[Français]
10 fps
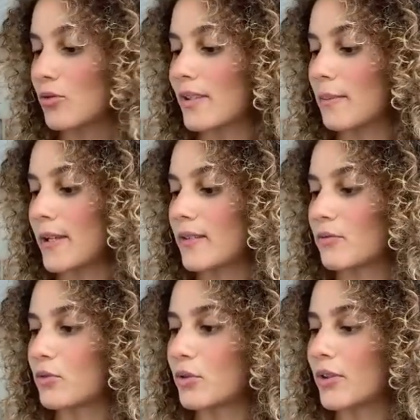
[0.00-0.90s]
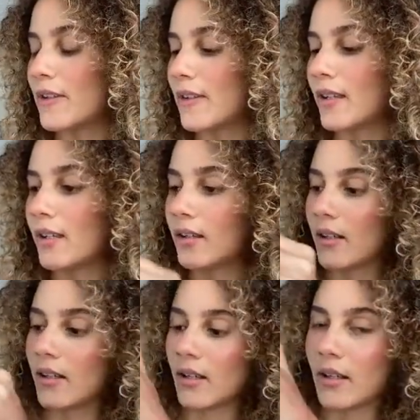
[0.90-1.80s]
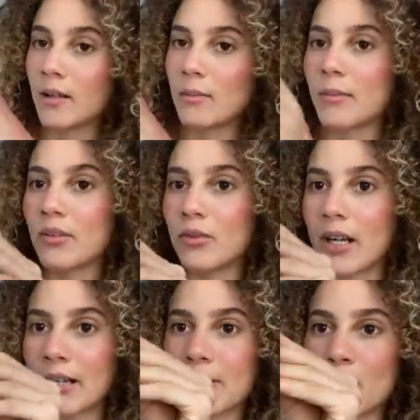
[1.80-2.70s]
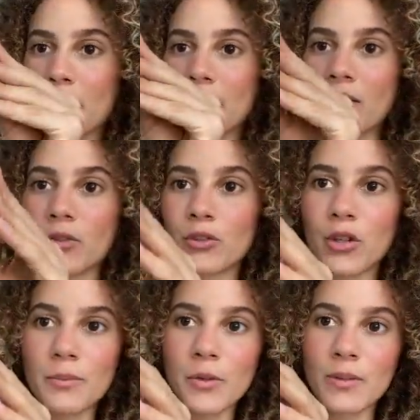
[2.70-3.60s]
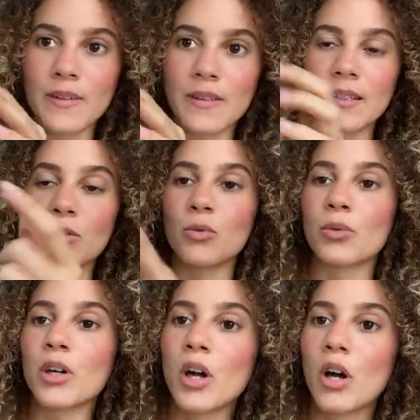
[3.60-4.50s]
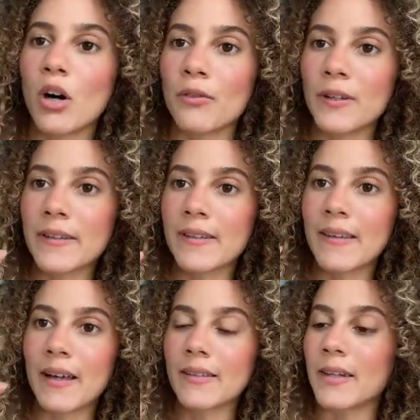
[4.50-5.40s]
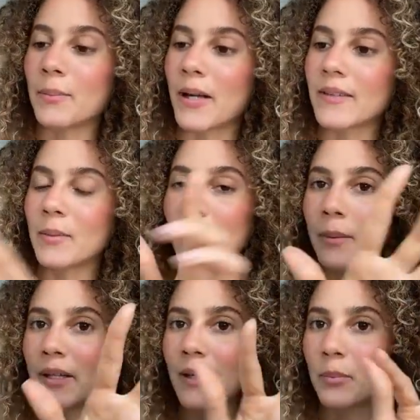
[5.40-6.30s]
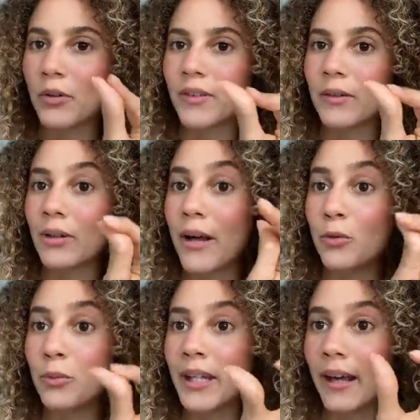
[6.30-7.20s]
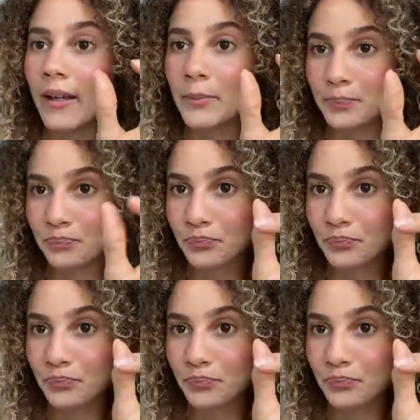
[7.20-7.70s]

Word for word: Je ne sais pas si vous le connaissez. Mais voilà, il se présente comme ceci. Donc en fait ça, cette partie permet d'apporter de la lumière.